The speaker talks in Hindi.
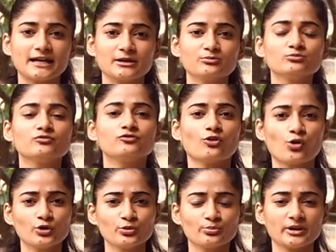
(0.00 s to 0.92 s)
टाइम
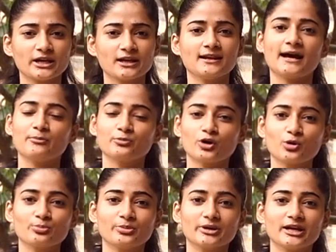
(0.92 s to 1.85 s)
फ़ोन पे
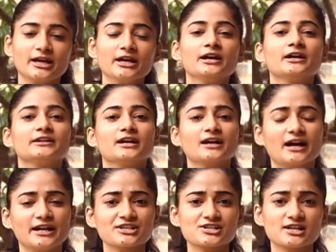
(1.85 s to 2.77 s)
लैपटॉप पे या
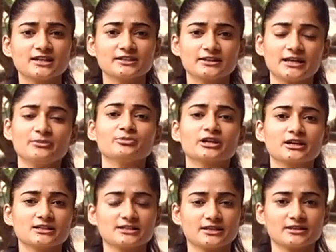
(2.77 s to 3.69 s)
गाड़ी चलाते टाइम
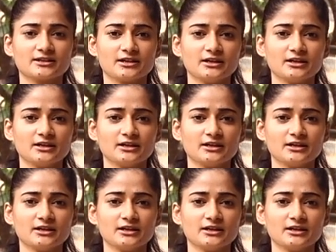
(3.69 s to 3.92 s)
निकल जाता